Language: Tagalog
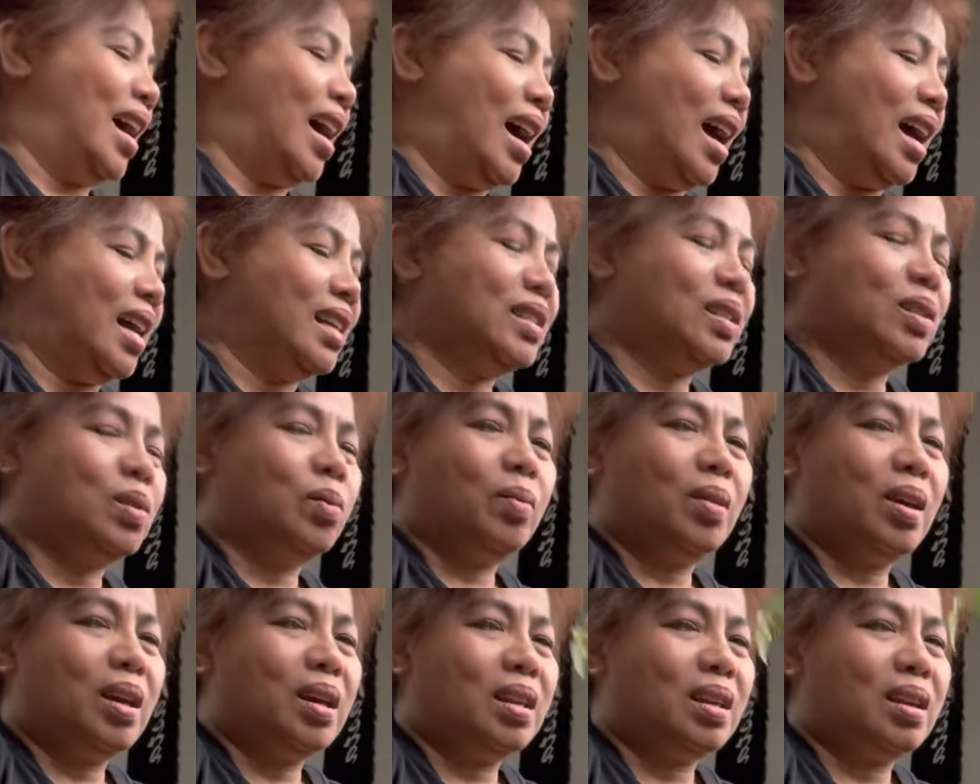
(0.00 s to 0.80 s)
Ang
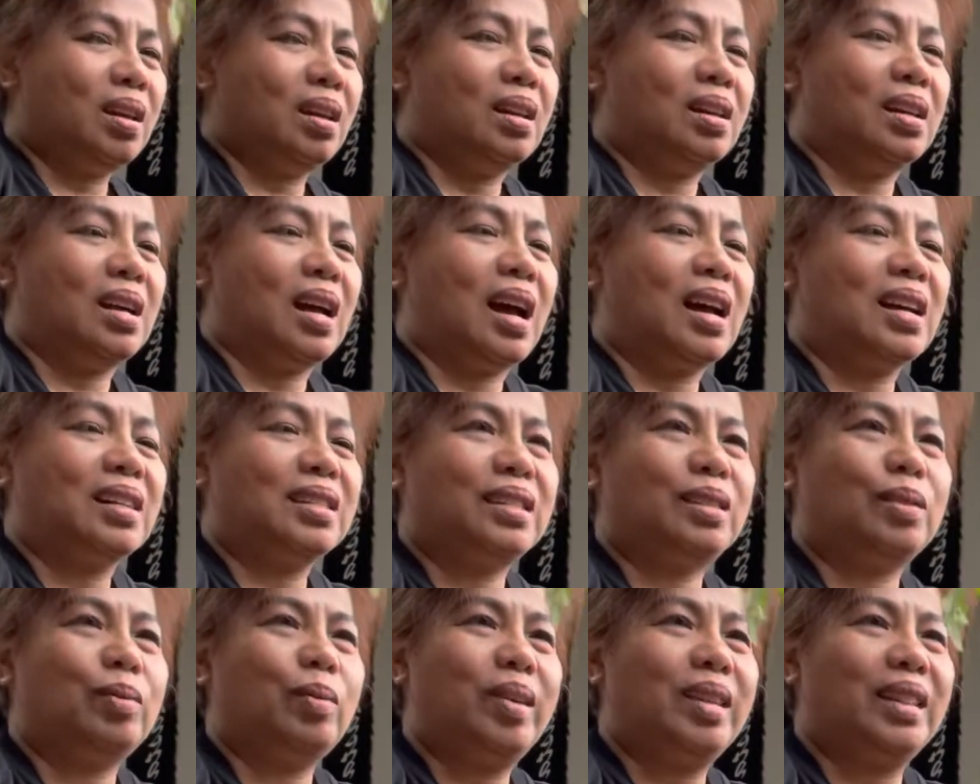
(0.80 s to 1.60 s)
sweet, ang
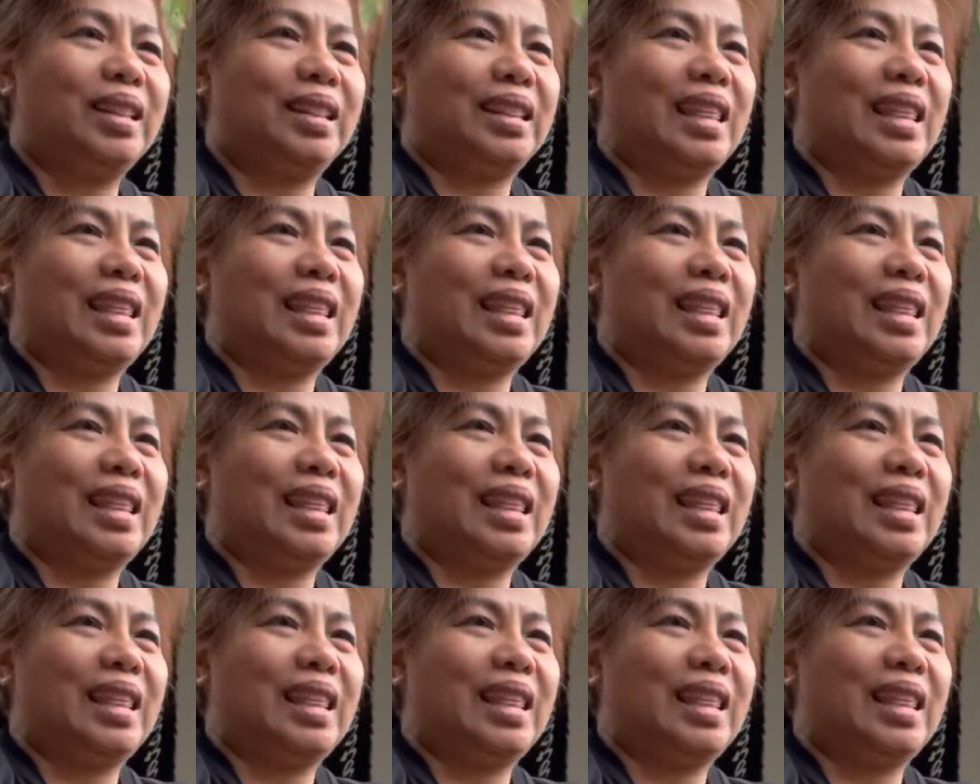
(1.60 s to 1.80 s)
sweet